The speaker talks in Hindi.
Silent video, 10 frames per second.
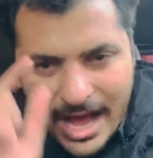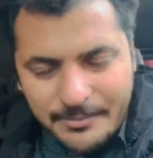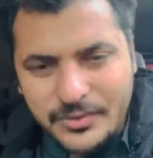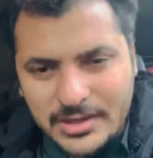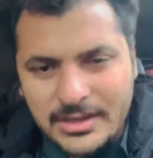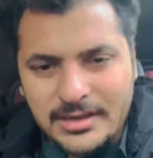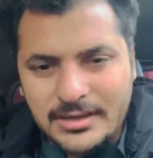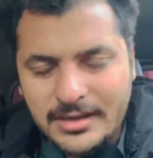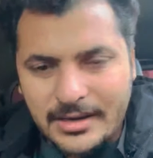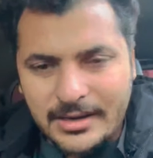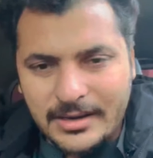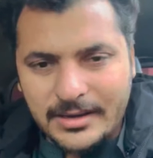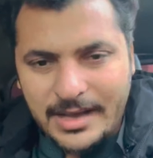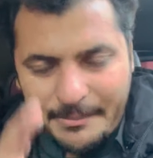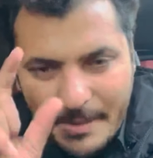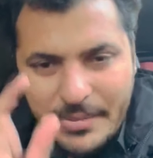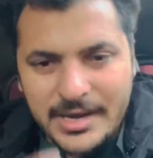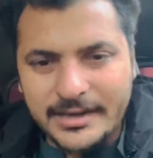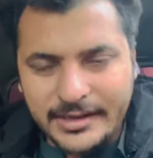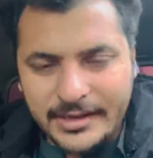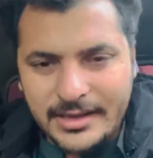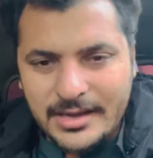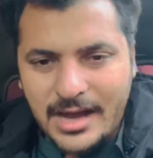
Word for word: आपकी कैपेबिलिटी